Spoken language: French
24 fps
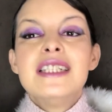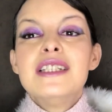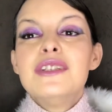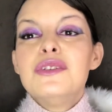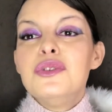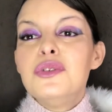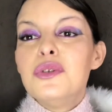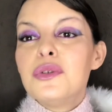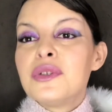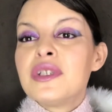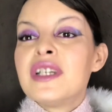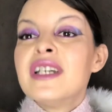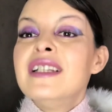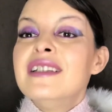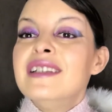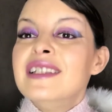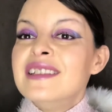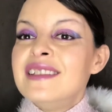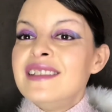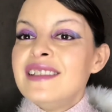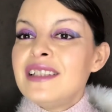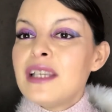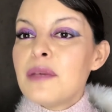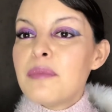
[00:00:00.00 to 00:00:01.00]
Donc
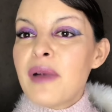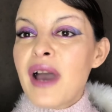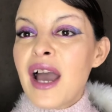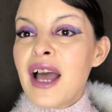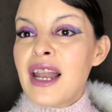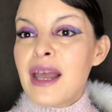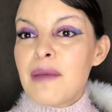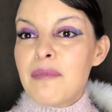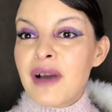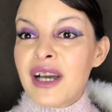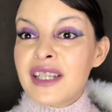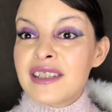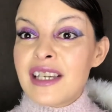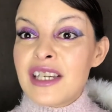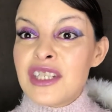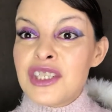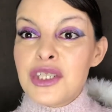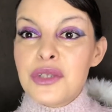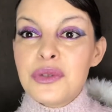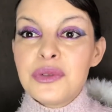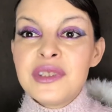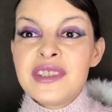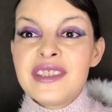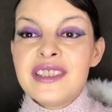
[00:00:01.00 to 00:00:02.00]
n'hésitez pas à la
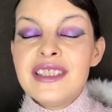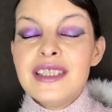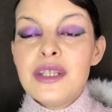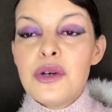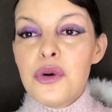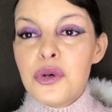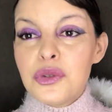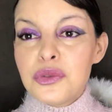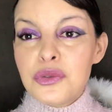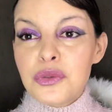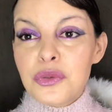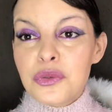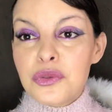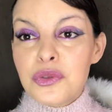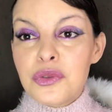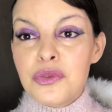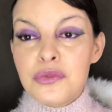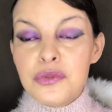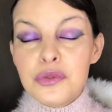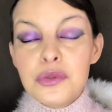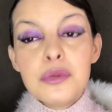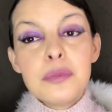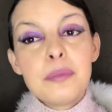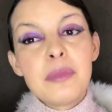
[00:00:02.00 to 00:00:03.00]
partager aussi autour de
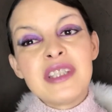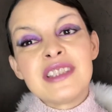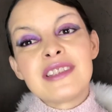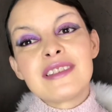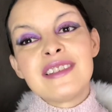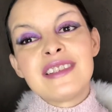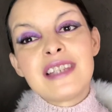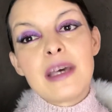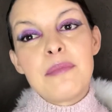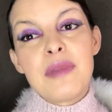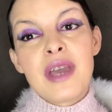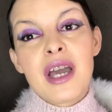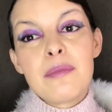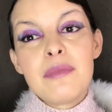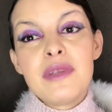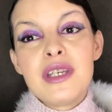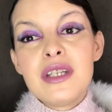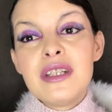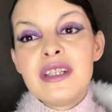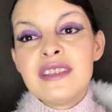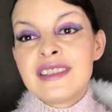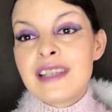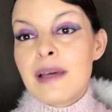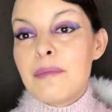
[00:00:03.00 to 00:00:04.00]
vous parce que ça,
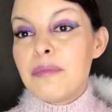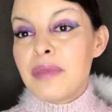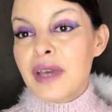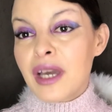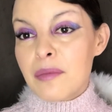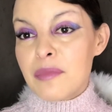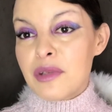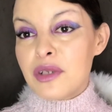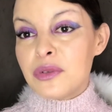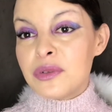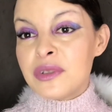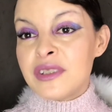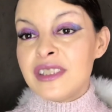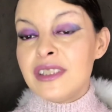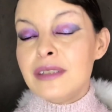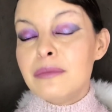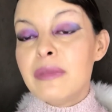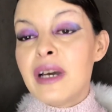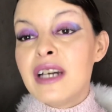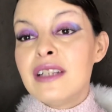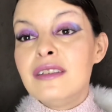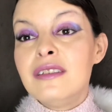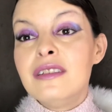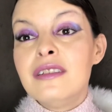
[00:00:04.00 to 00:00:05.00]
ça me permet aussi
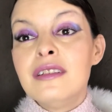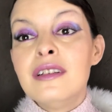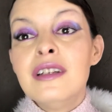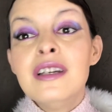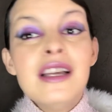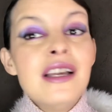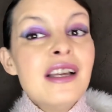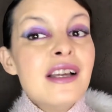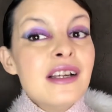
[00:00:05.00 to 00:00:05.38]
bah, de...